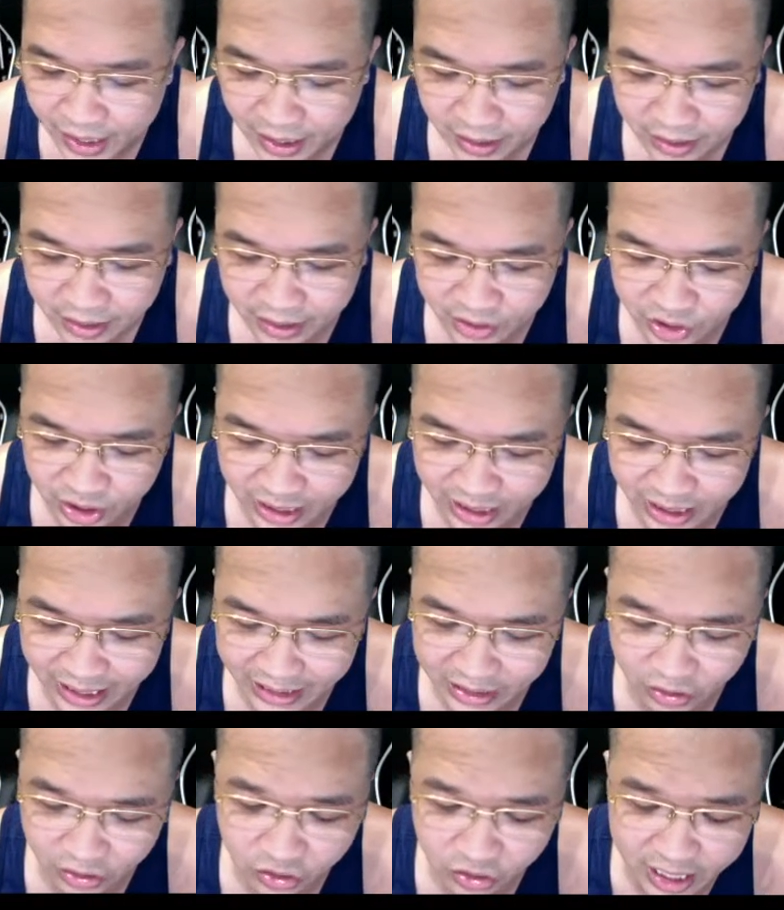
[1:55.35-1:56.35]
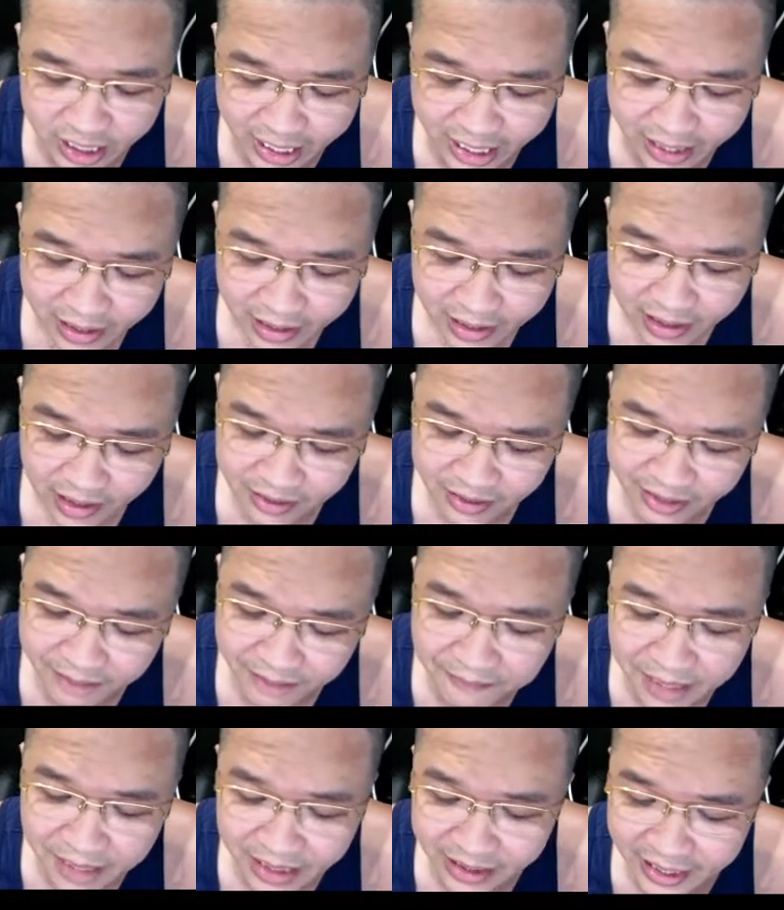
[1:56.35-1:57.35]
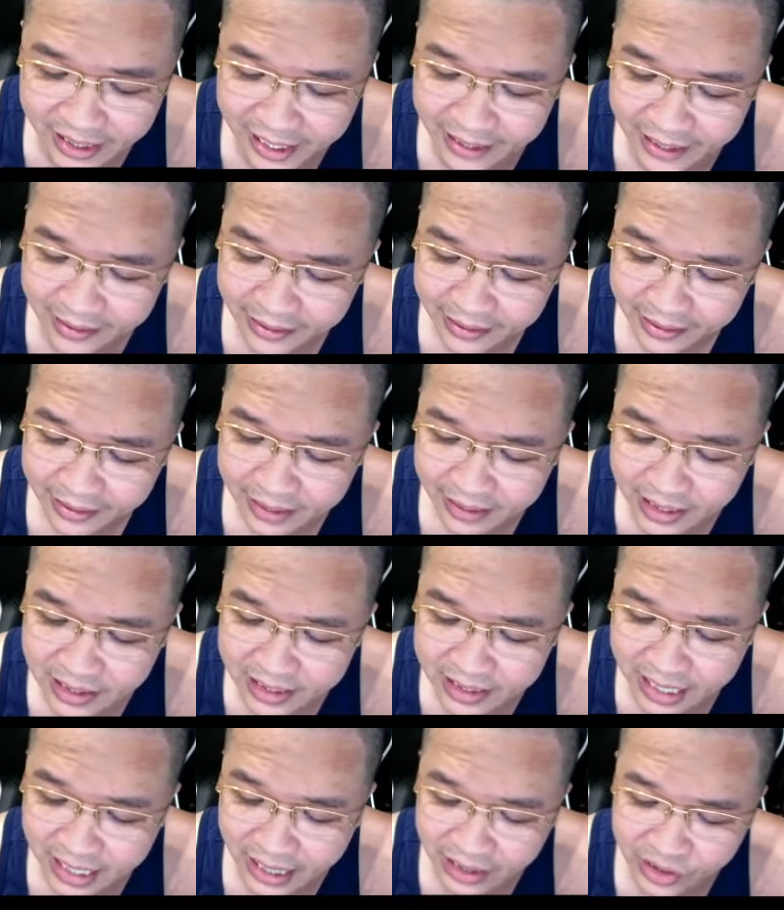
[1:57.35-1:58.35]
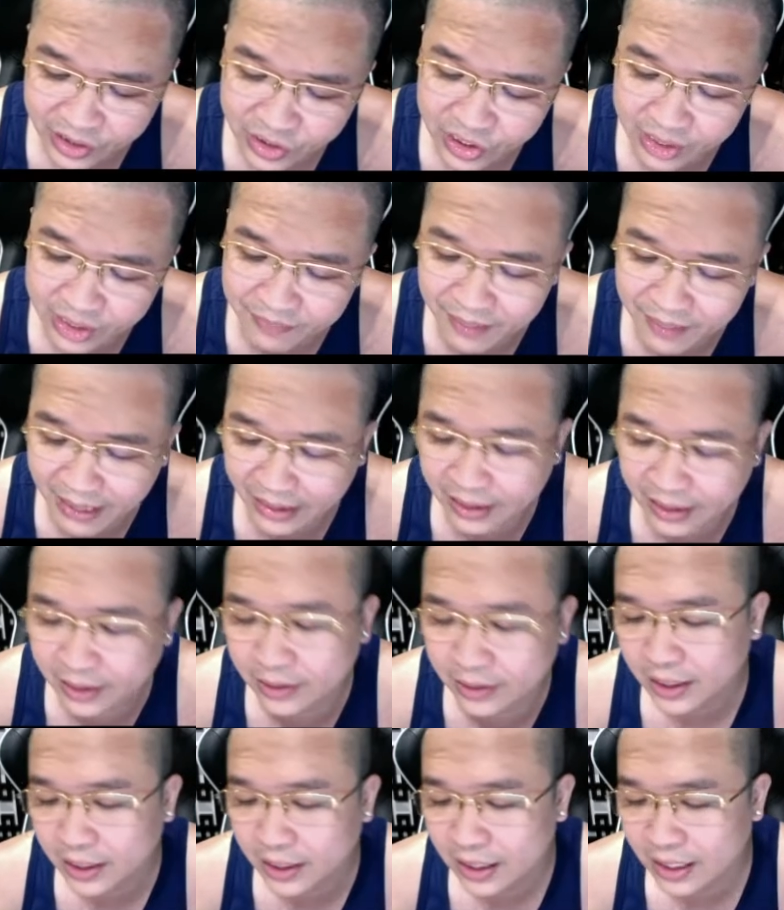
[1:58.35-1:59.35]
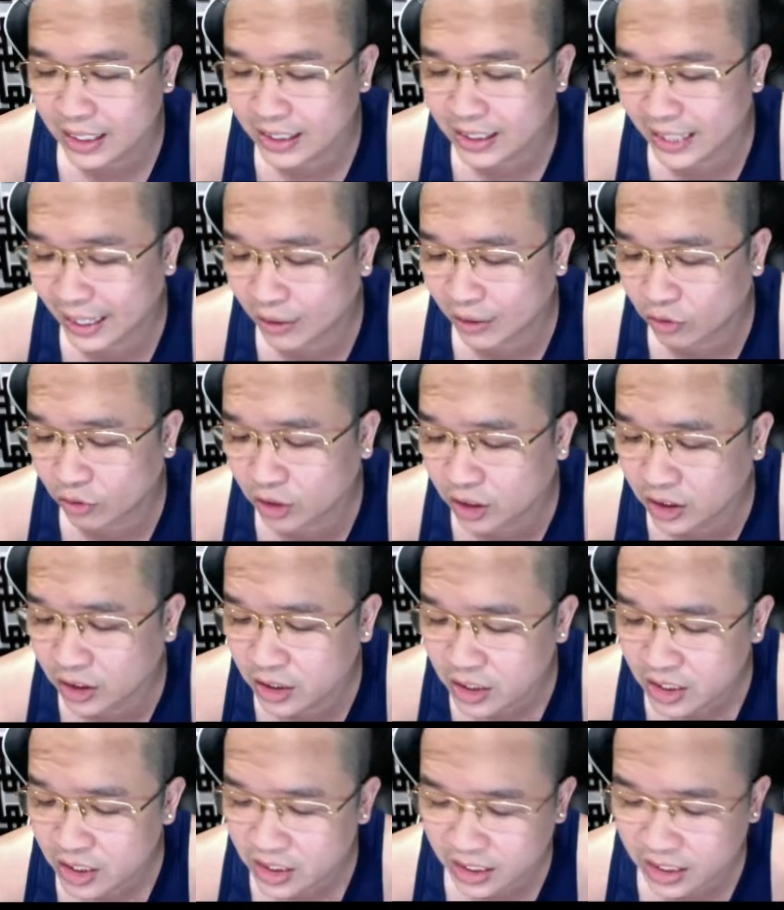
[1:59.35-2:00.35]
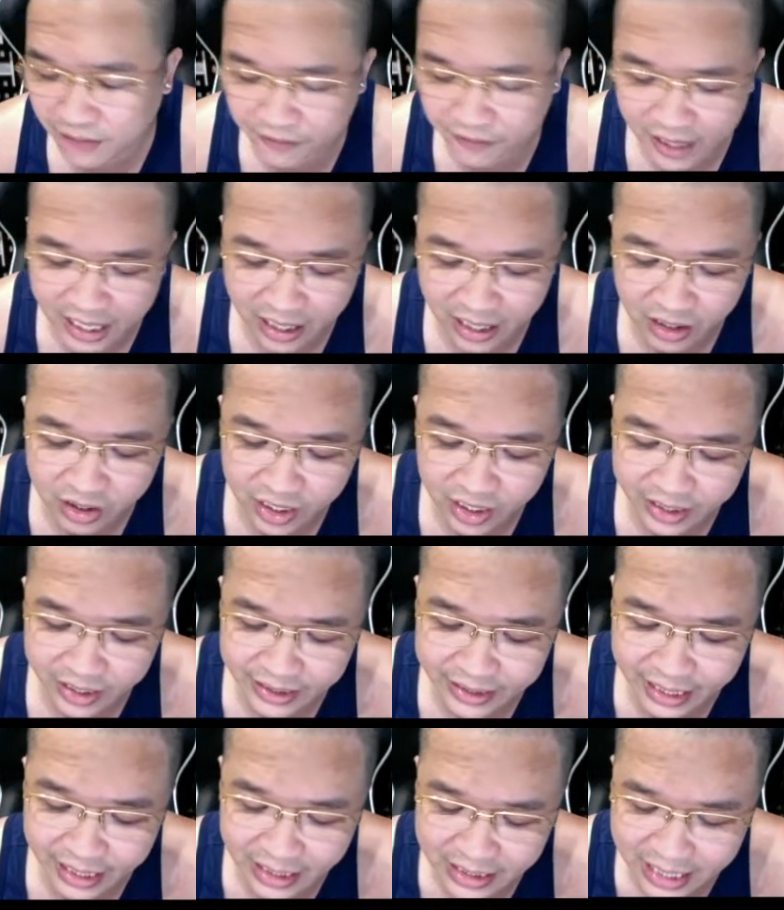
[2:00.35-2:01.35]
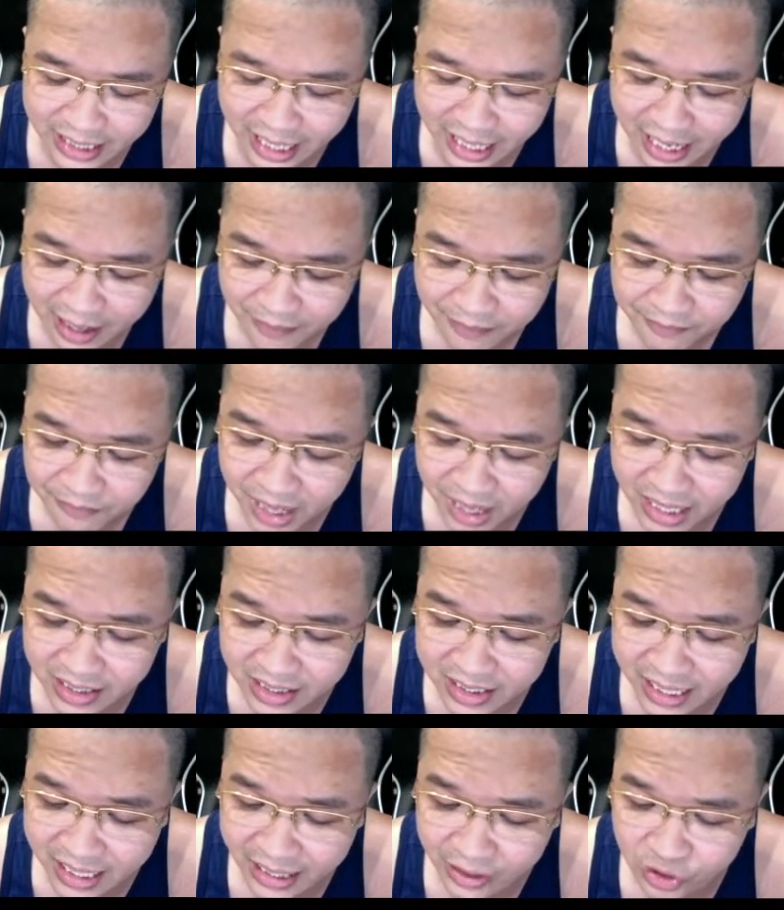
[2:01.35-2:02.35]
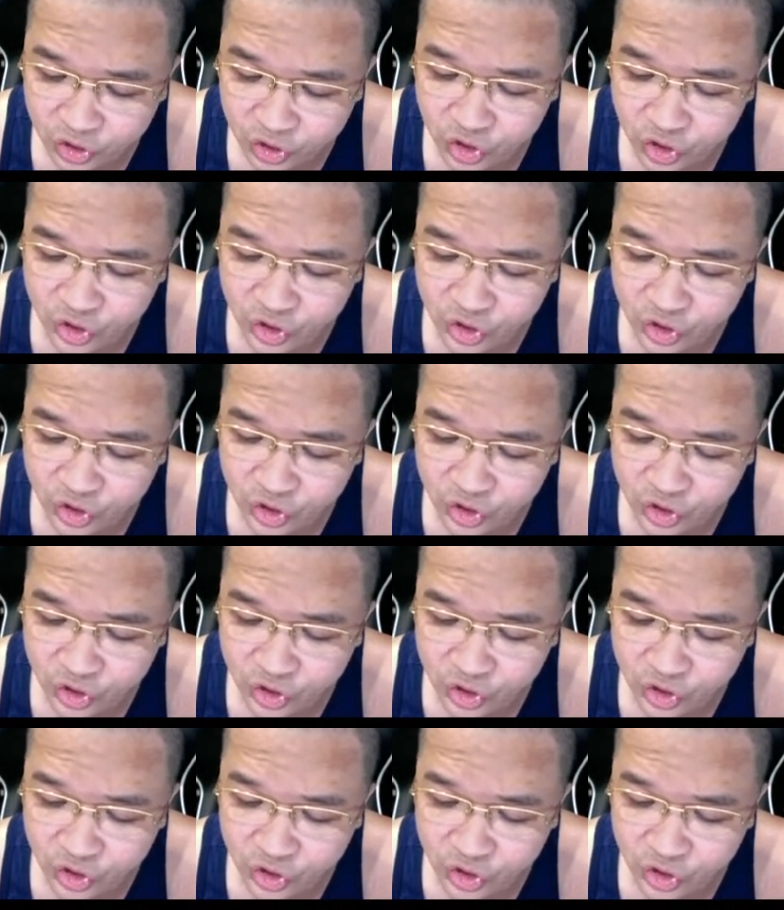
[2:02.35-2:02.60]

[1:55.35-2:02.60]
Thị trường này chỉ có dễ là dễ mất tiền, đơn giản chính bản thân các nhà đầu tư sẽ phải là người tan ra bại sản cho